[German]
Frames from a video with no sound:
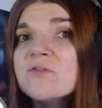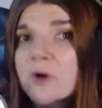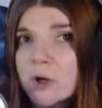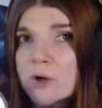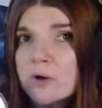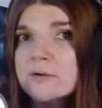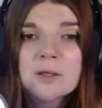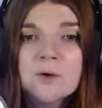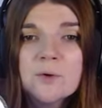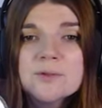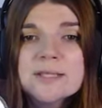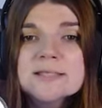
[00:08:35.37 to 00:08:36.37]
Wolf.
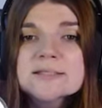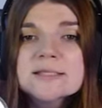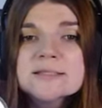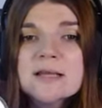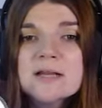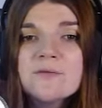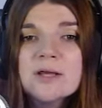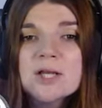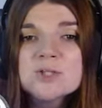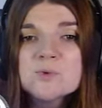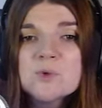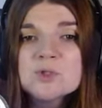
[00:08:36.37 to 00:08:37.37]
Und das erzählen wir
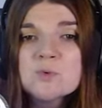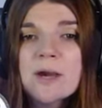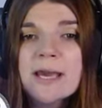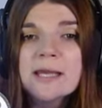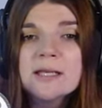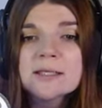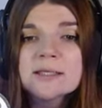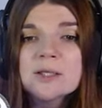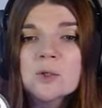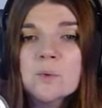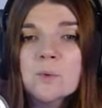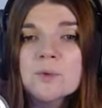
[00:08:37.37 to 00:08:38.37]
natürlich nur
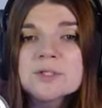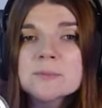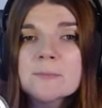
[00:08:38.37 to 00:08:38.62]
Anakin und